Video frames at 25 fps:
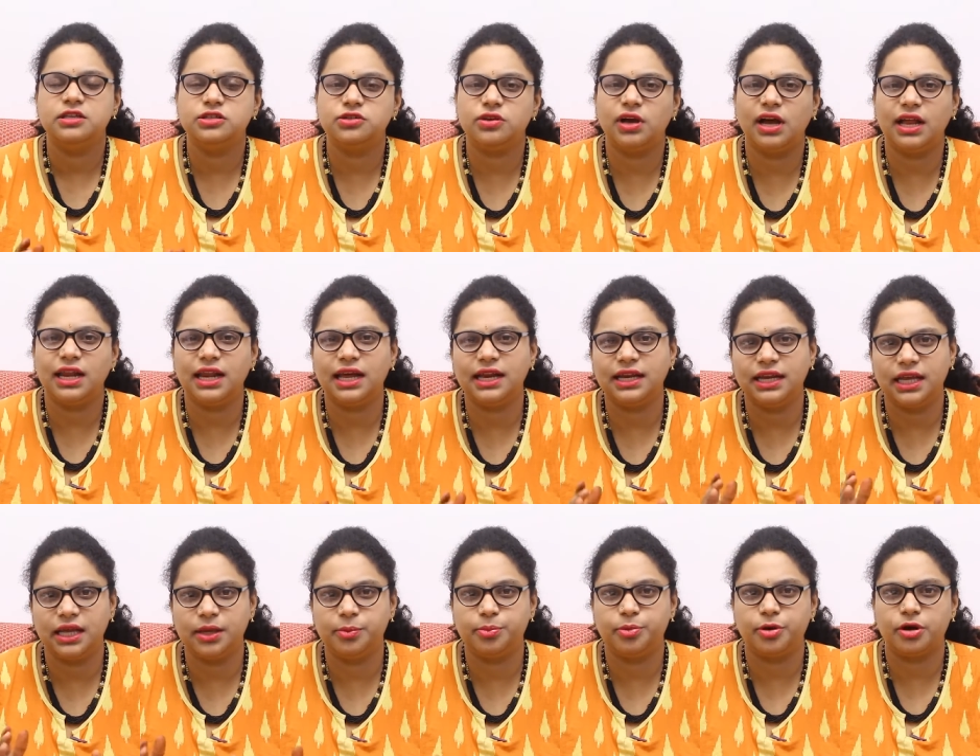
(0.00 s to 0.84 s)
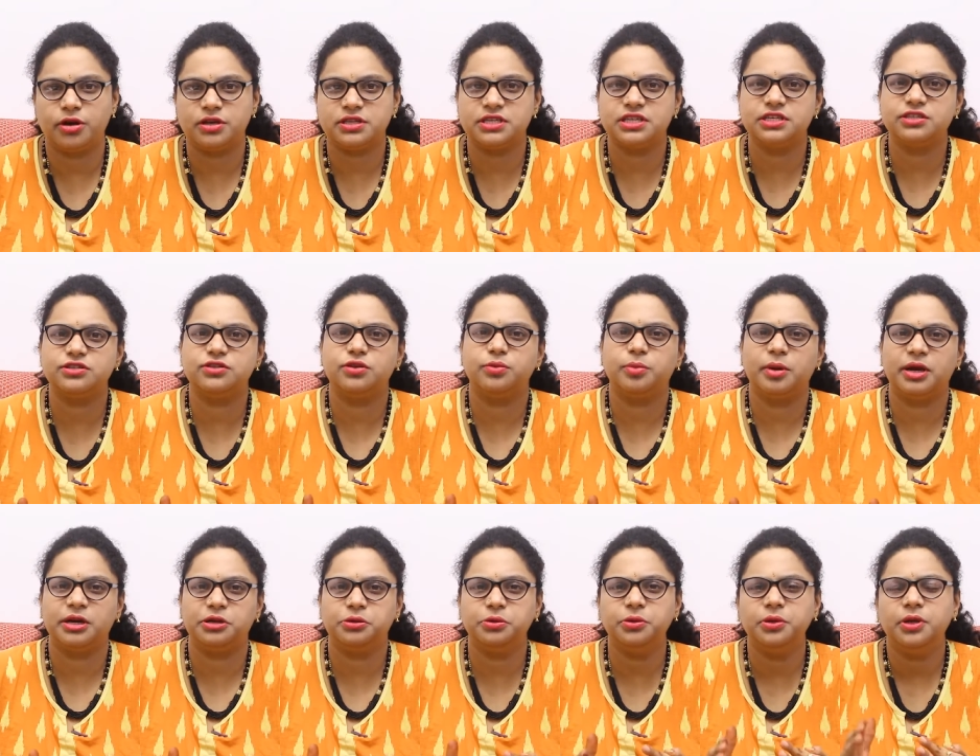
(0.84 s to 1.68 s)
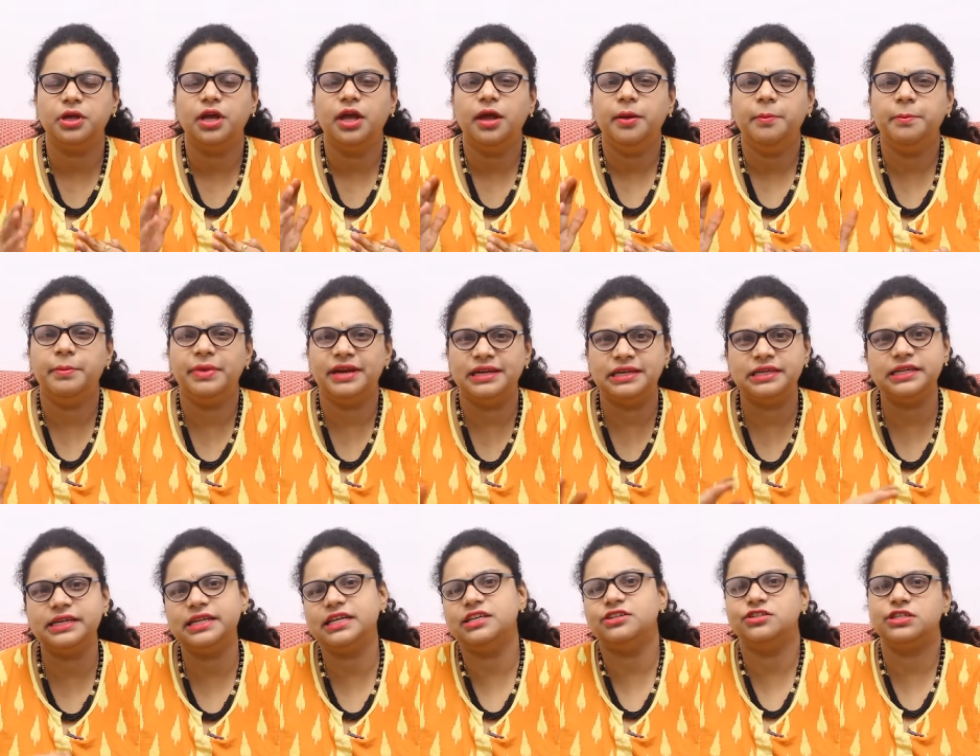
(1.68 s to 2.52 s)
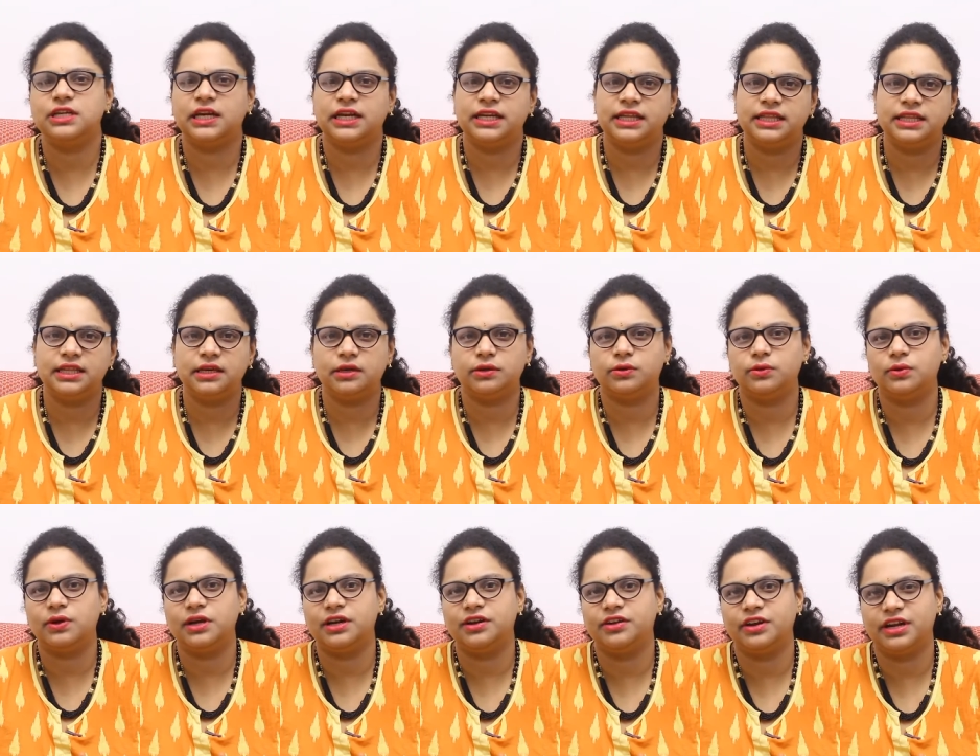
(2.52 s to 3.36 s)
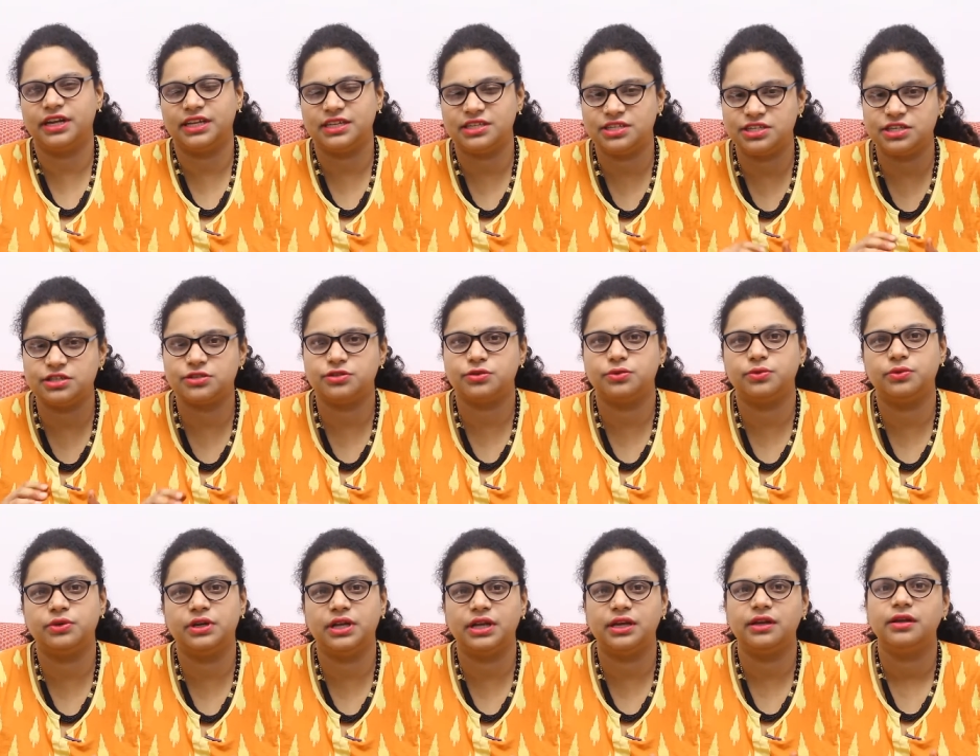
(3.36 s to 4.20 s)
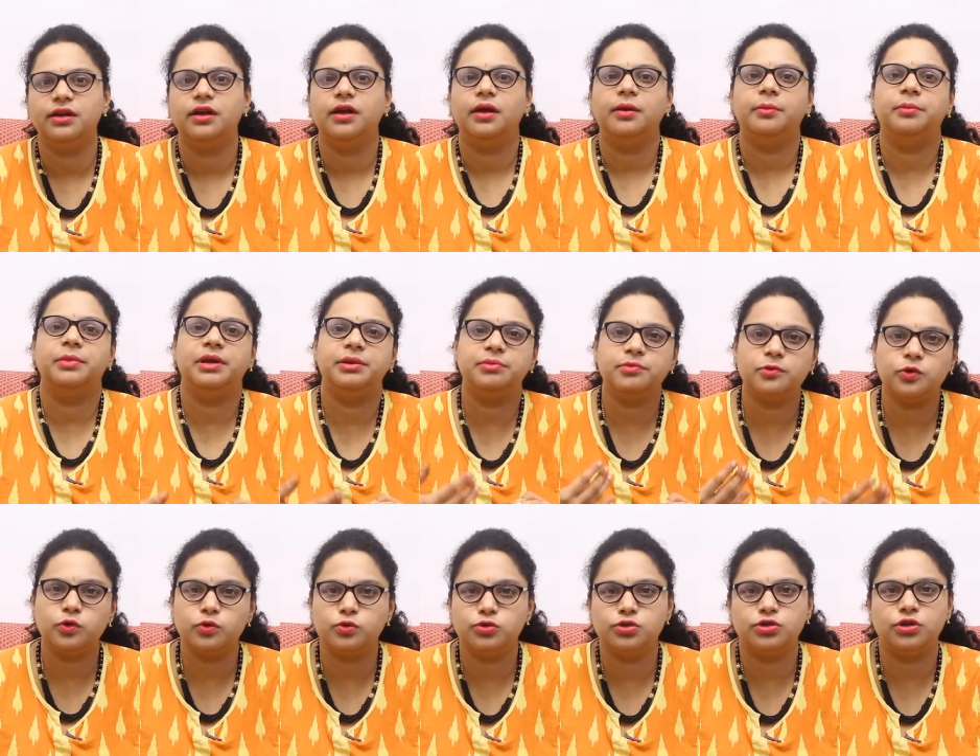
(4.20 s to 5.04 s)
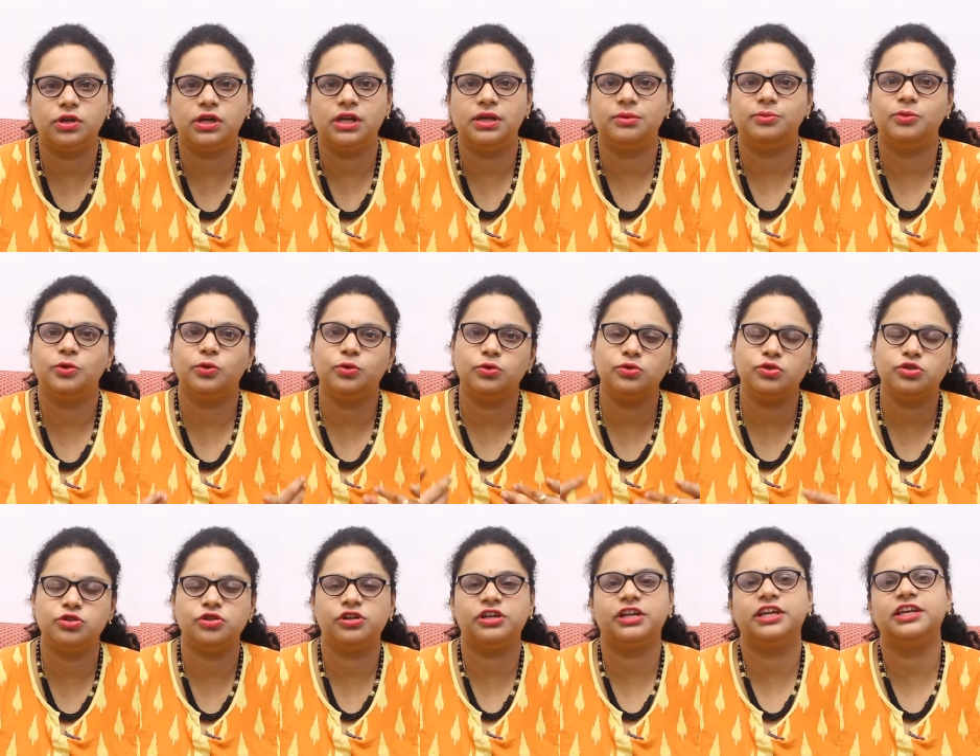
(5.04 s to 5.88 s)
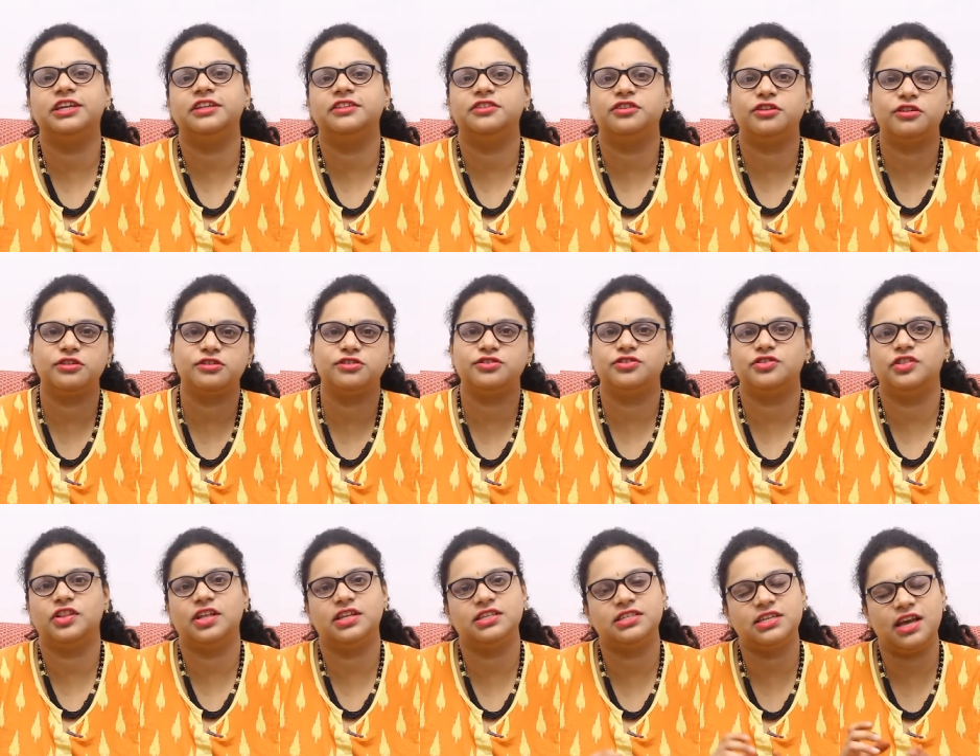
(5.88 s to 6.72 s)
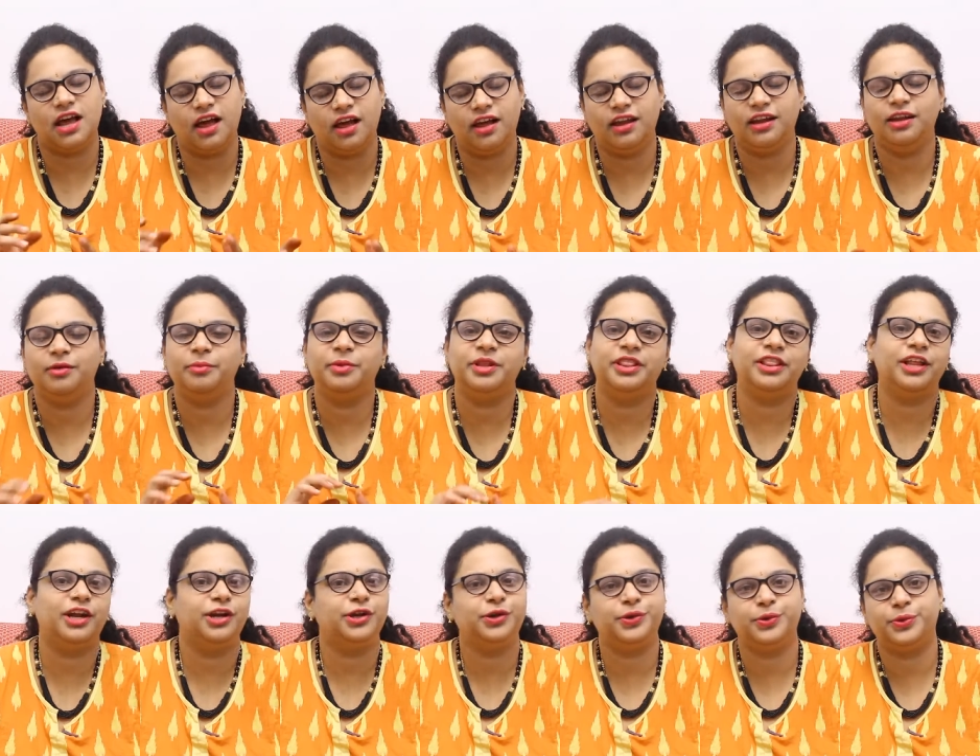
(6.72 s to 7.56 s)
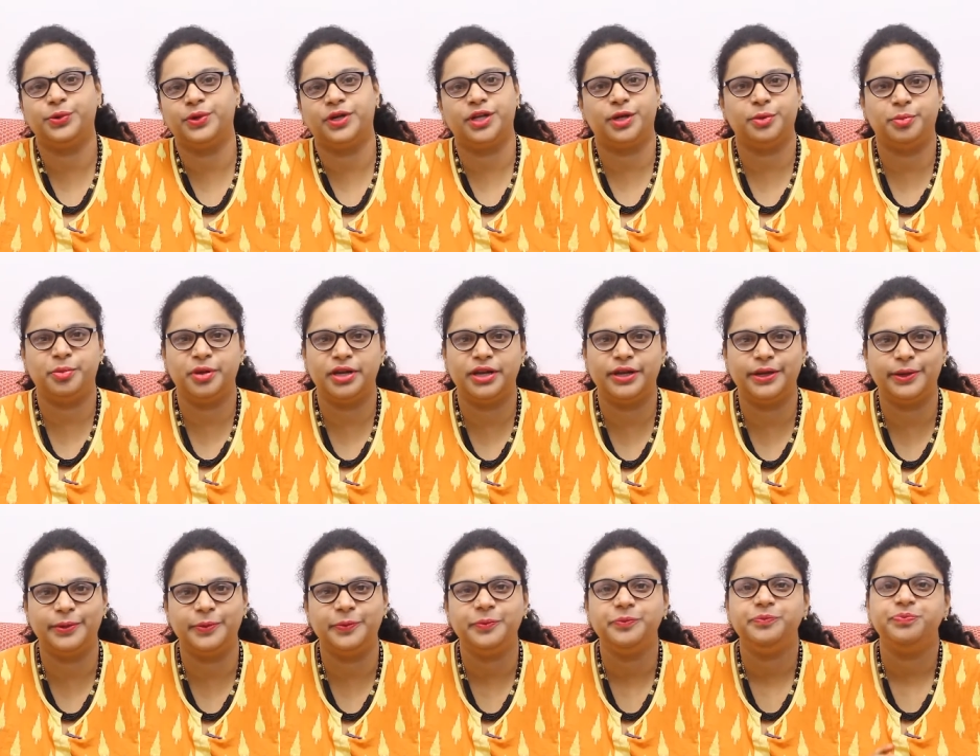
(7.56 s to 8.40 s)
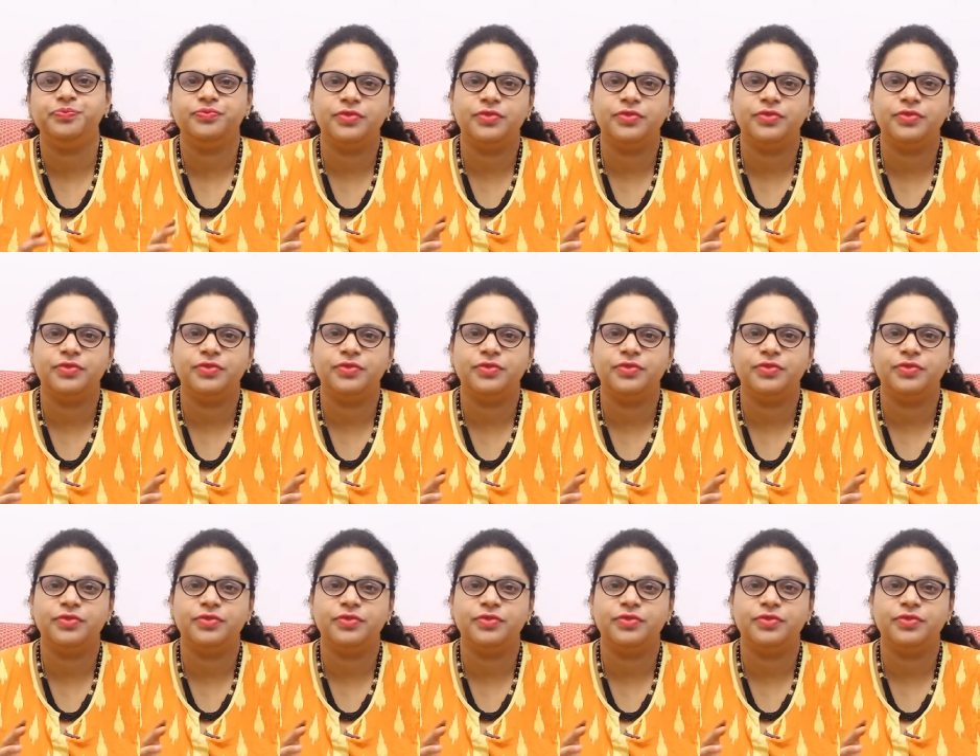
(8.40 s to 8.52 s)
సో అలానే ఈ ప్రాసెస్తో పాటు మెడిటేషన్ అనేది ఎక్కువగా ట్రై చేస్తూ ఉండాలి మేము కూర్చోలేము కూర్చుంటే నిద్ర వస్తుంది అని చాలామంది అంటూ ఉంటారు పిల్లలు